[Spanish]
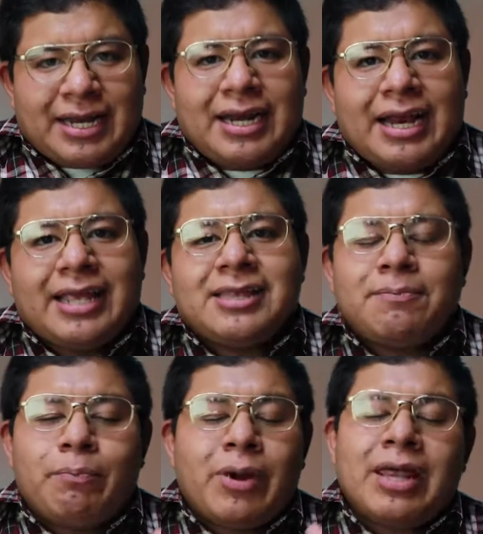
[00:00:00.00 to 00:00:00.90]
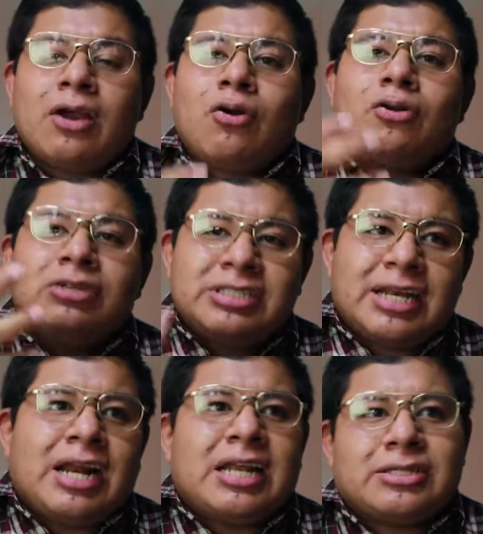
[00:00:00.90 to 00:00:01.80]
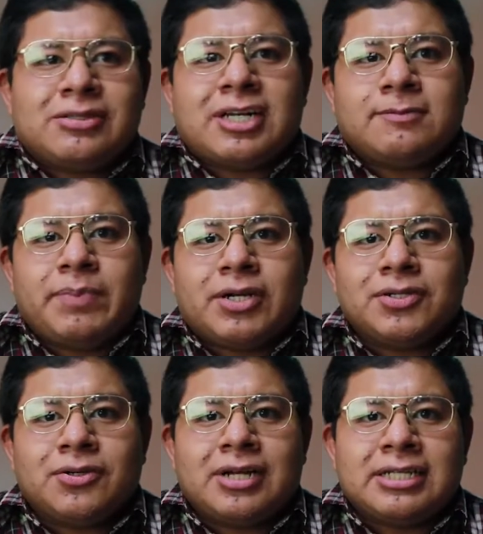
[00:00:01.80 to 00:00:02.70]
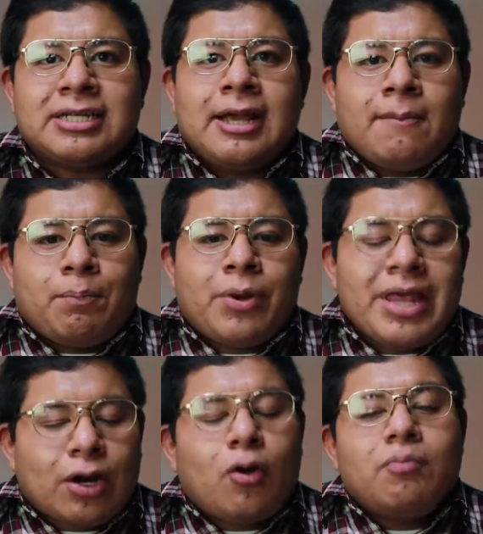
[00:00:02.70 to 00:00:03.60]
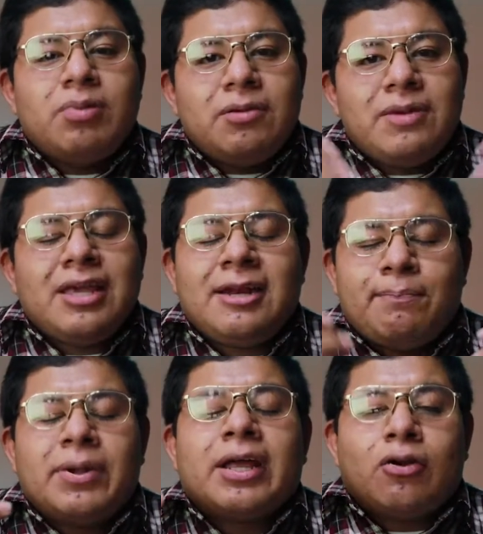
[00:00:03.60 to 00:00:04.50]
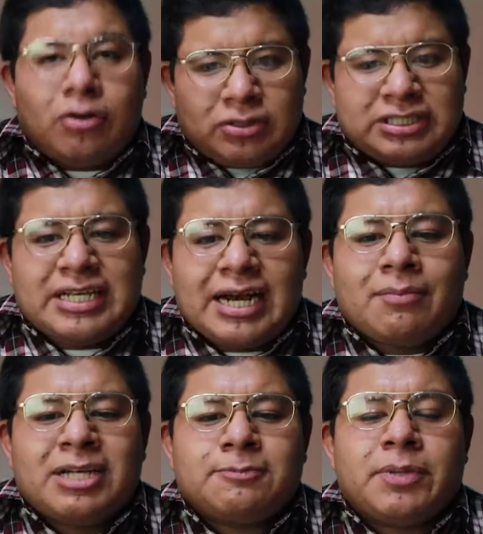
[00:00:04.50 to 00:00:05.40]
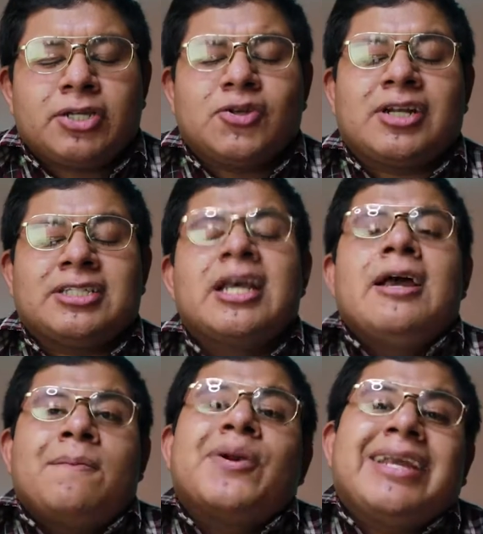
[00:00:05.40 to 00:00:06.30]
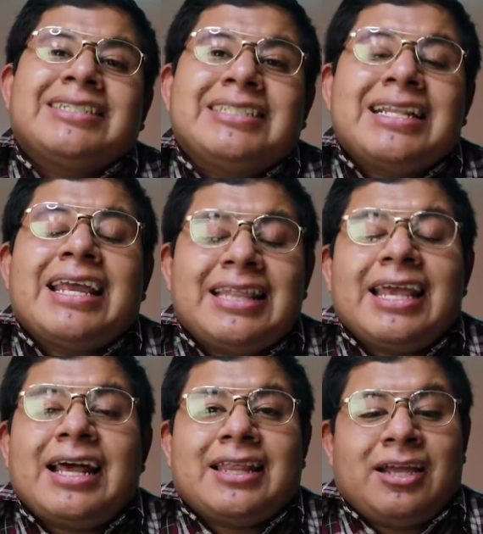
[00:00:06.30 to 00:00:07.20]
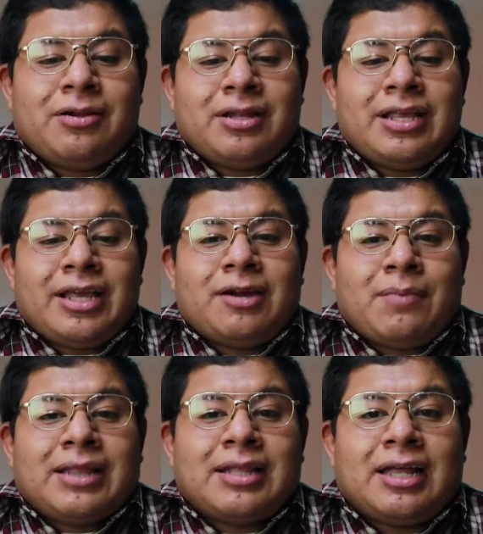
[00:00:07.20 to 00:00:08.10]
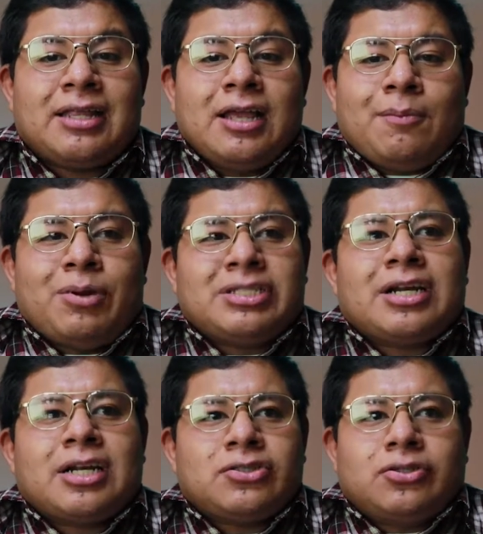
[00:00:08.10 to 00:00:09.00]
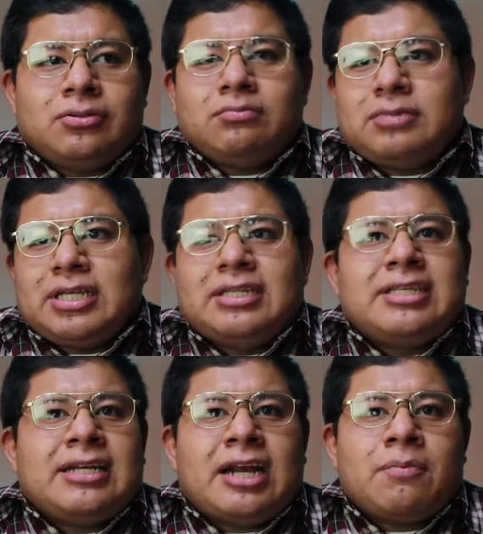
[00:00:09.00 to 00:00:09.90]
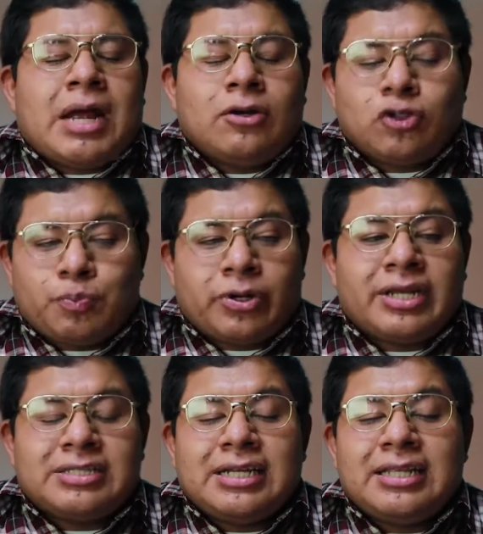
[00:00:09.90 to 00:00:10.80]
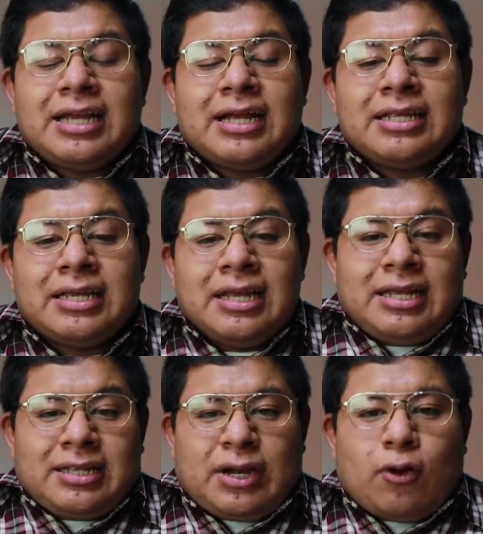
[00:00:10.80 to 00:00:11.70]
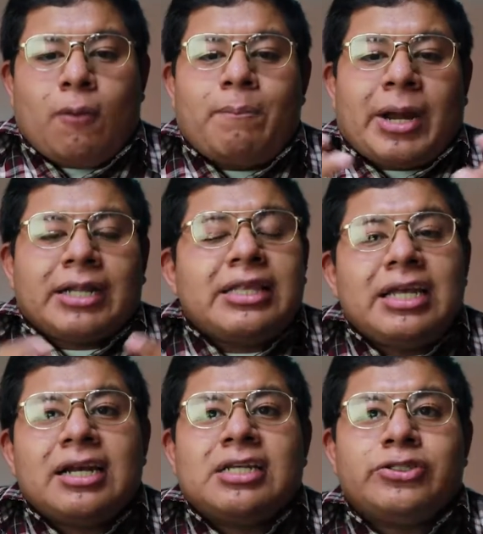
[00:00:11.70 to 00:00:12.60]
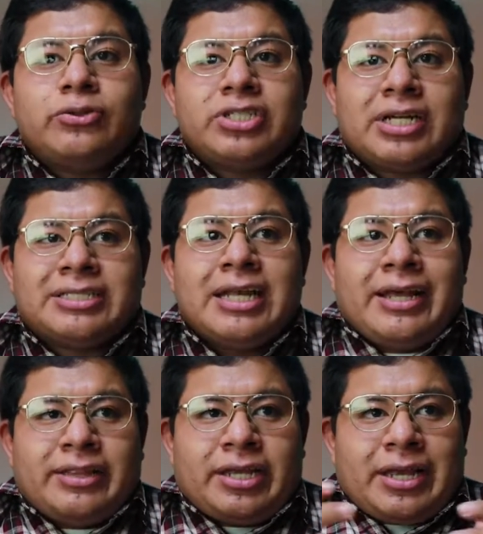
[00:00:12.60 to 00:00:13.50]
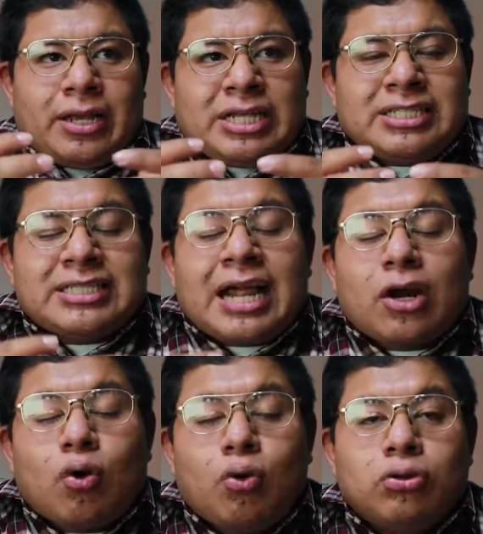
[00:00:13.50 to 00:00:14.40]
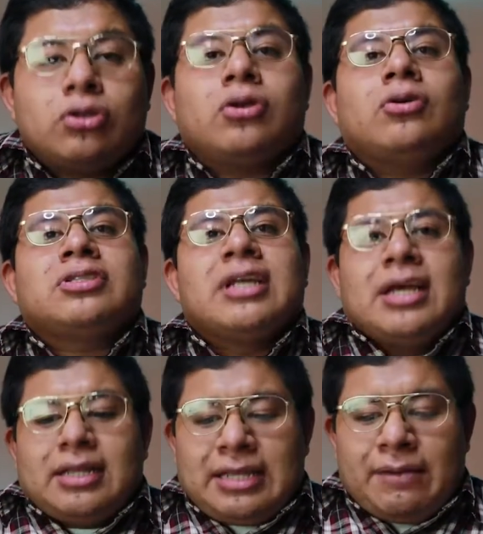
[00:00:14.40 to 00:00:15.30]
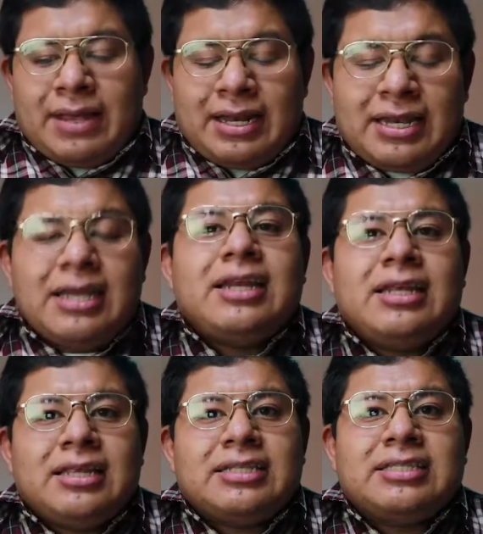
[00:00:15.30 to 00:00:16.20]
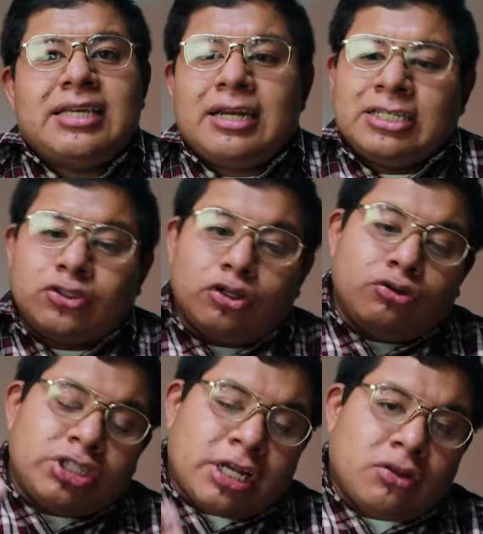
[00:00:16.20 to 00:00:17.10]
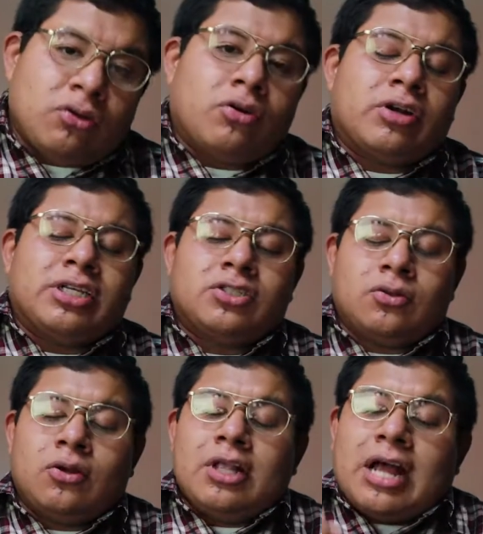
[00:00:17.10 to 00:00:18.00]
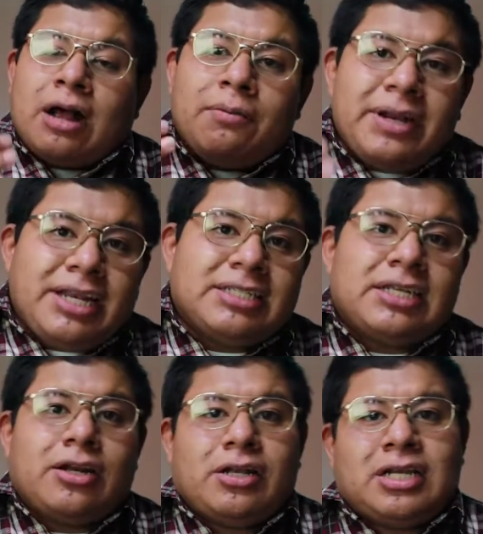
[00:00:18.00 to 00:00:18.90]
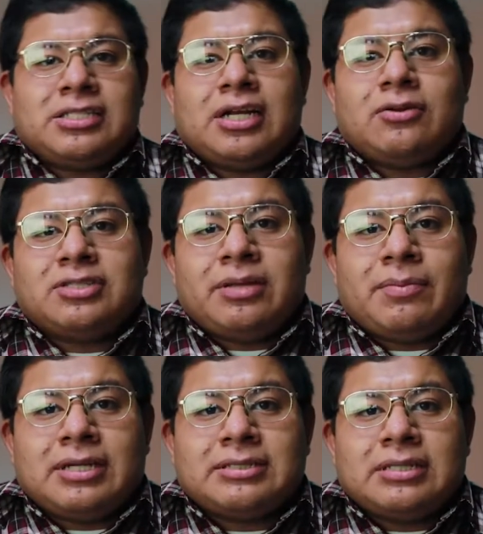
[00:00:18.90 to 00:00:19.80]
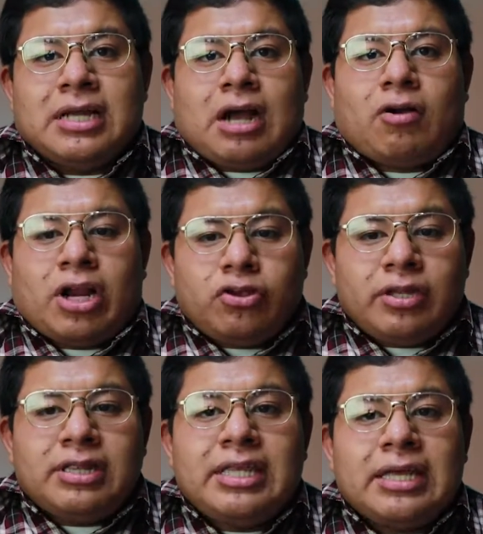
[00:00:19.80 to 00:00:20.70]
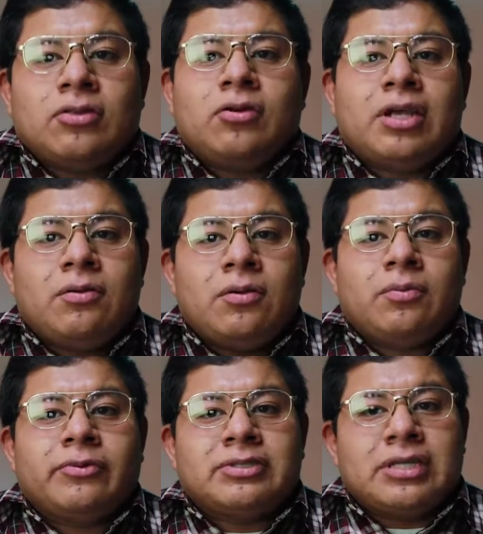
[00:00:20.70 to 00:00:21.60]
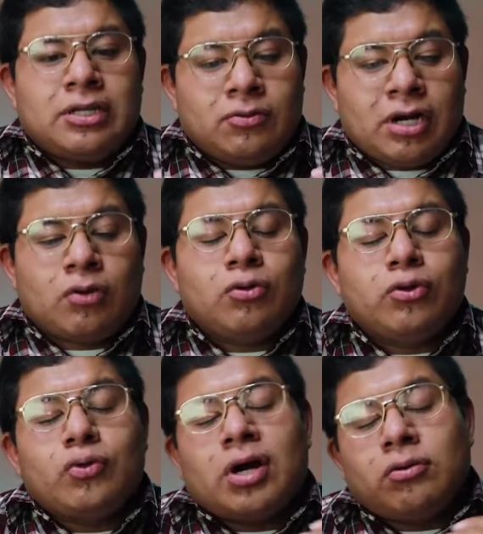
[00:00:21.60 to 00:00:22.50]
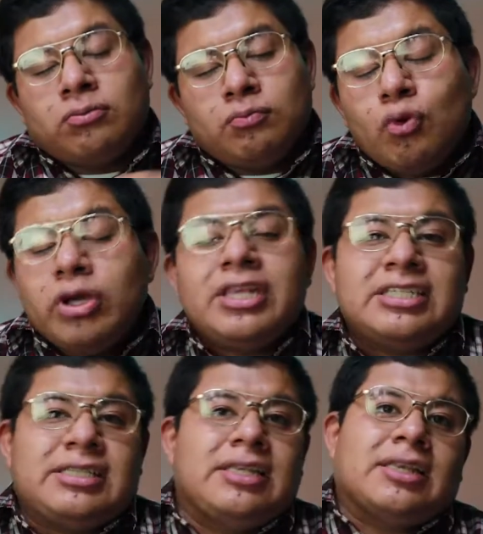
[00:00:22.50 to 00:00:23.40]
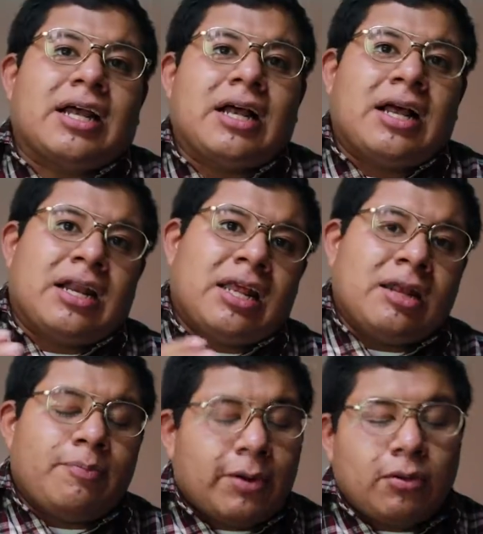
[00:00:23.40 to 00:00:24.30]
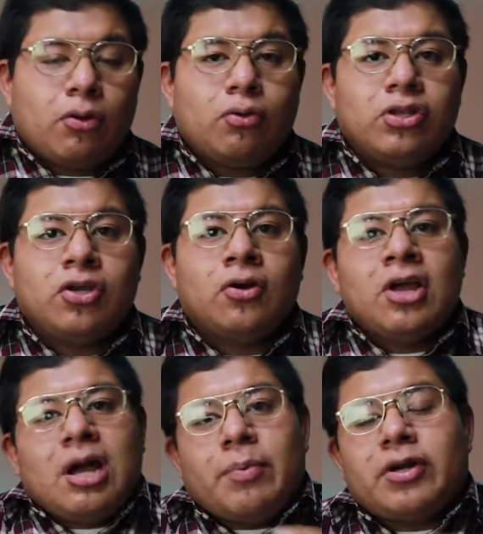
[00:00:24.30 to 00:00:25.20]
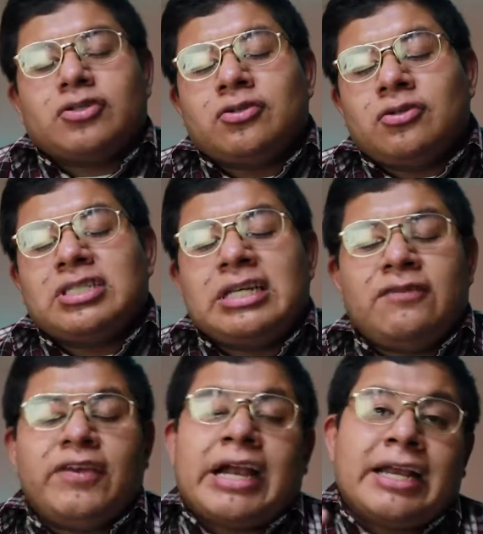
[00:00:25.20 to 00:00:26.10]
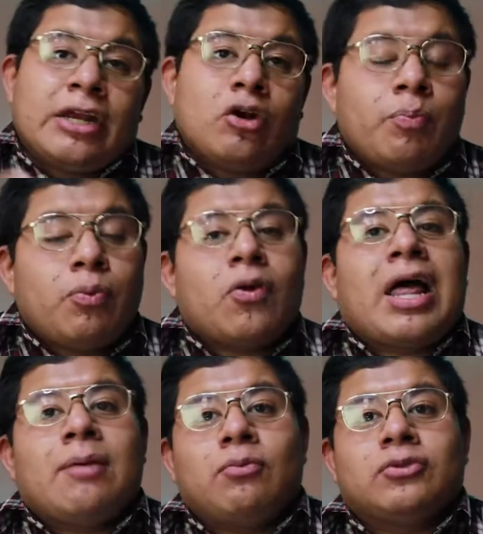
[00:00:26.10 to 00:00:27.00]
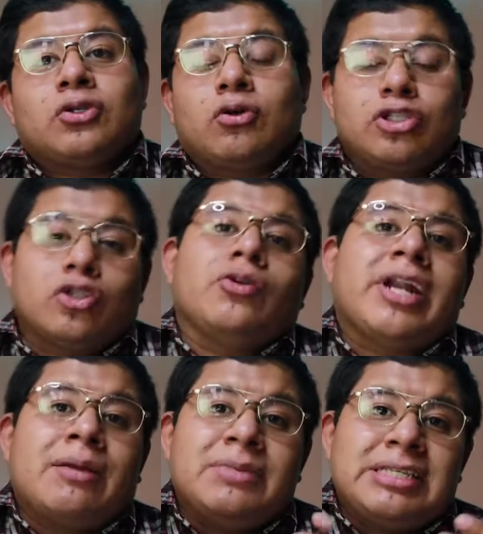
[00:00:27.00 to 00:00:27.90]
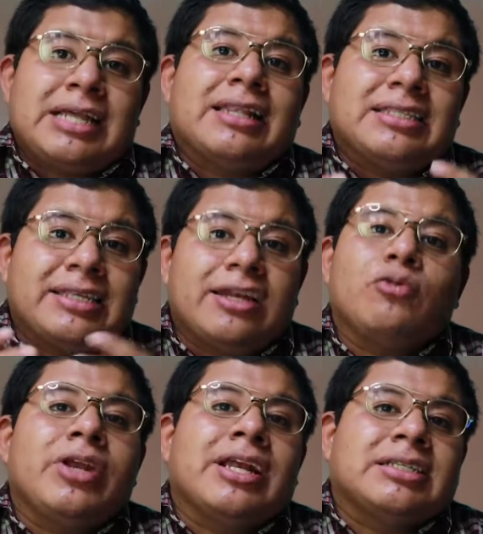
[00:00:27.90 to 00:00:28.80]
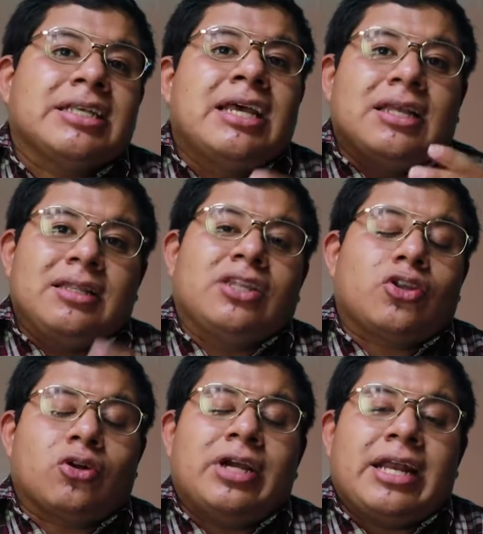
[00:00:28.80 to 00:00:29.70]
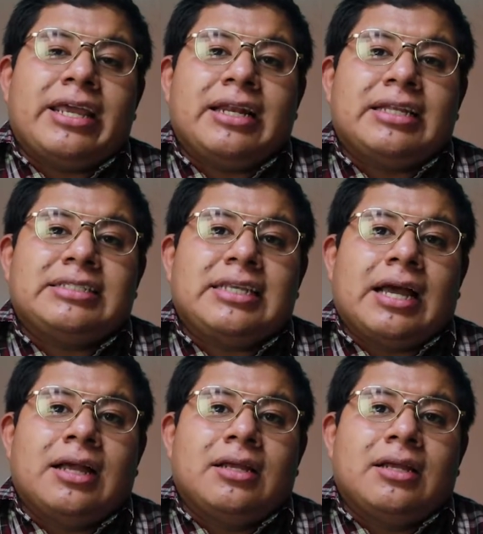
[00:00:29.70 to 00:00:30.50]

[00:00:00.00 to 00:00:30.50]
que la gente pueda conocer a las otras personas, pueda convivir y pueda conocer a más personas, porque esa es la idea de, hermandad. Por esa razón se dicen hermanos, porque es la idea de compartir las luchas, de estar juntos, de venir y decir estoy luchando con esto, abrirse hacia los demás. Ahora yo entiendo que vivimos en una cultura muy distinta a la del pueblo judío, pero eso no significa que no podamos construir amistades genuinas dentro de la iglesia.